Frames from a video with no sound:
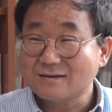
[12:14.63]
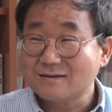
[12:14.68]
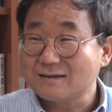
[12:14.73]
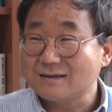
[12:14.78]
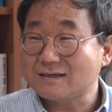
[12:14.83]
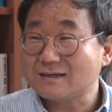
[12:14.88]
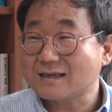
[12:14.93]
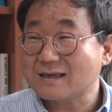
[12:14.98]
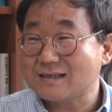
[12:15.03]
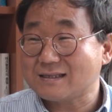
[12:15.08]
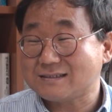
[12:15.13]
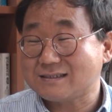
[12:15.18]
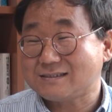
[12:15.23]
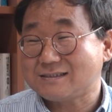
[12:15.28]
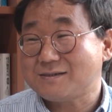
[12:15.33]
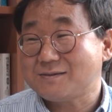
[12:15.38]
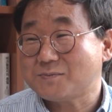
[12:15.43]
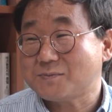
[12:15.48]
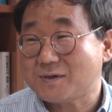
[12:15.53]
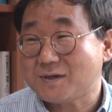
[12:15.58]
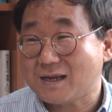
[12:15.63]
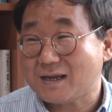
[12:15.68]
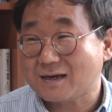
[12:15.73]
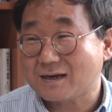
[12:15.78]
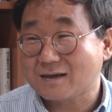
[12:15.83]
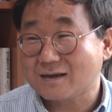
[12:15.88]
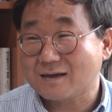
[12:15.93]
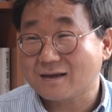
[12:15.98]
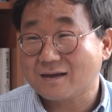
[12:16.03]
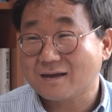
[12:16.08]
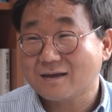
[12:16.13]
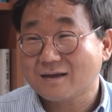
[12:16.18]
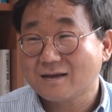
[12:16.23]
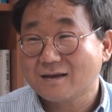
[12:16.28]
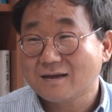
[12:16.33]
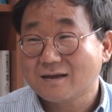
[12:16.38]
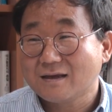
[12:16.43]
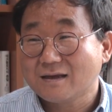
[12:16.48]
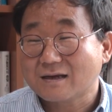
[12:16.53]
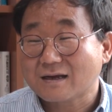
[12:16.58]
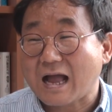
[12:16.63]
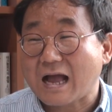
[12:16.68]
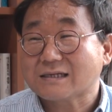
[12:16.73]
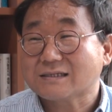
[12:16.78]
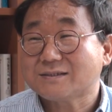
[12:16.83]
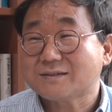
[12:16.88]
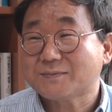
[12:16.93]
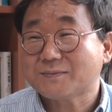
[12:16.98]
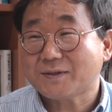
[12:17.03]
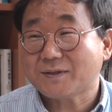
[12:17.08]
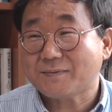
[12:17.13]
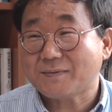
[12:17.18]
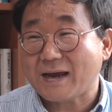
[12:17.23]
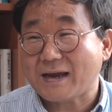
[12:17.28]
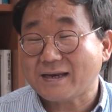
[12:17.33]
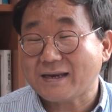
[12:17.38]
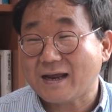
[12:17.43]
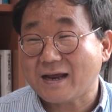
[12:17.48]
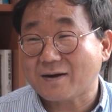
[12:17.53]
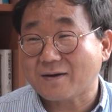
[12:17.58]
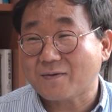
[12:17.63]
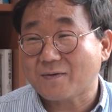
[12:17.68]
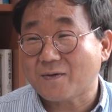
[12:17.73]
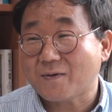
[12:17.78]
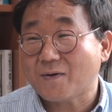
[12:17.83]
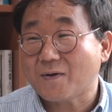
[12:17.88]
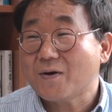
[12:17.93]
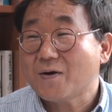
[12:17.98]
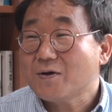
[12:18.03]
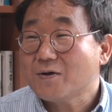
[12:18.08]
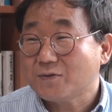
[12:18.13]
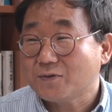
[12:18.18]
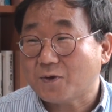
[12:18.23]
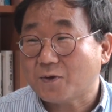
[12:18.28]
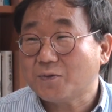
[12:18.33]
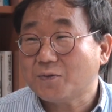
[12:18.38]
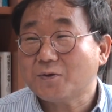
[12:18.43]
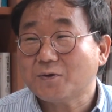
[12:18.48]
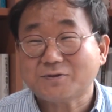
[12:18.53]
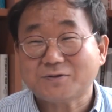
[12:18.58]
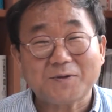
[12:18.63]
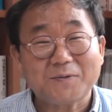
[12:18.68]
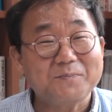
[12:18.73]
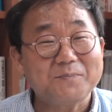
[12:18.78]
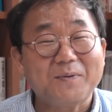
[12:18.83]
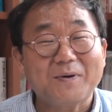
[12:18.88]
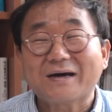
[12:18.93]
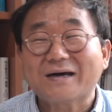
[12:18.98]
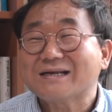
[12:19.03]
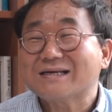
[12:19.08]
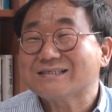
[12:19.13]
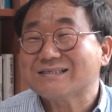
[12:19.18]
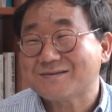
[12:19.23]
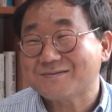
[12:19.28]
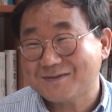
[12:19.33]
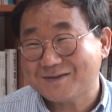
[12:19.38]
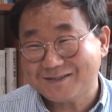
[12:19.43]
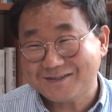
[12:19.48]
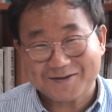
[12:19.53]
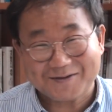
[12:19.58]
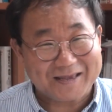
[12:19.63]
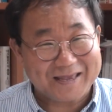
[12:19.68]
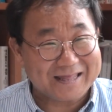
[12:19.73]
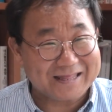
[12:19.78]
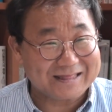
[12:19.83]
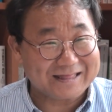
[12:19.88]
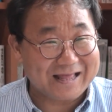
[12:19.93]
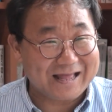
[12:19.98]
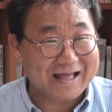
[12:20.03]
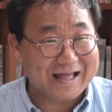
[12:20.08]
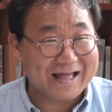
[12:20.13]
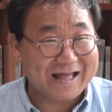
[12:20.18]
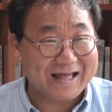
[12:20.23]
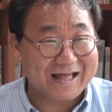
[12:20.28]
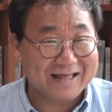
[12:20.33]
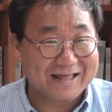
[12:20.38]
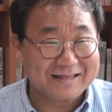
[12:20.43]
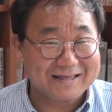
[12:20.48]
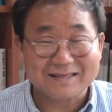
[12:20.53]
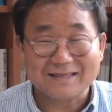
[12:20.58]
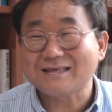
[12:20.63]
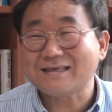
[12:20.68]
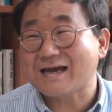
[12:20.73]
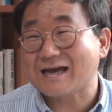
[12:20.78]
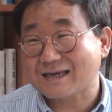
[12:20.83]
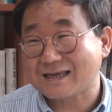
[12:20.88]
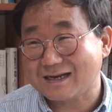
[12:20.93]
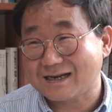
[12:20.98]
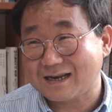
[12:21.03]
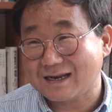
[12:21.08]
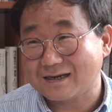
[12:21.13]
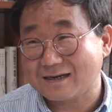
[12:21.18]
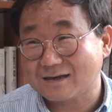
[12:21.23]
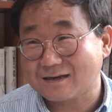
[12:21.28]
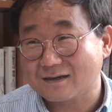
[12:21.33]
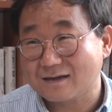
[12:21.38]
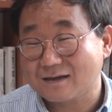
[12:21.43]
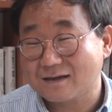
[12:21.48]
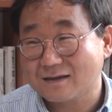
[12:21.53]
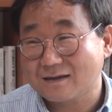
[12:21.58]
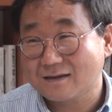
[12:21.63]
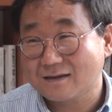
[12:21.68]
이렇게 이제 질문을 하는 거예요. 강점도 발휘하고 돈도 좀 벌었으면 좋겠다 이야기를 하는 거예요.